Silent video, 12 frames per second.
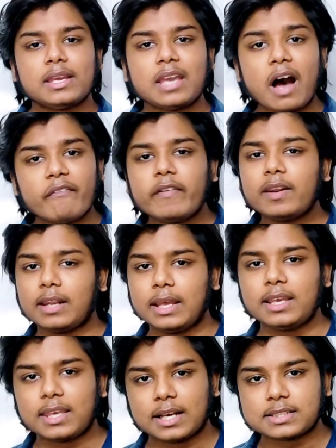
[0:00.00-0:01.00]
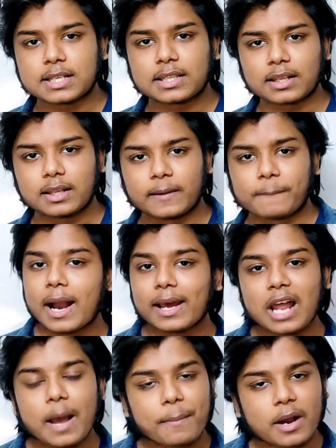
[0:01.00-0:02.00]
या फिर नहीं किया जाता है
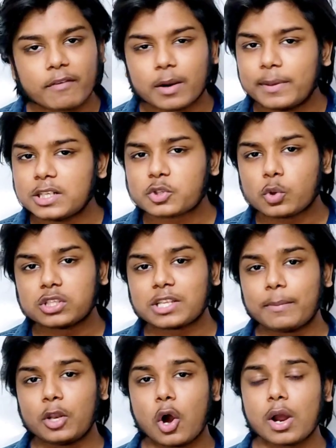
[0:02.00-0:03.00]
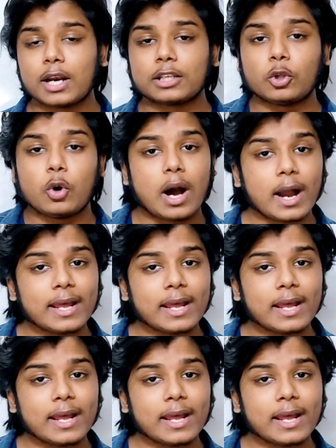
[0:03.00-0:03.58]
अगर आप गवर्नमेंट स्कूल से बिलोंग करते हो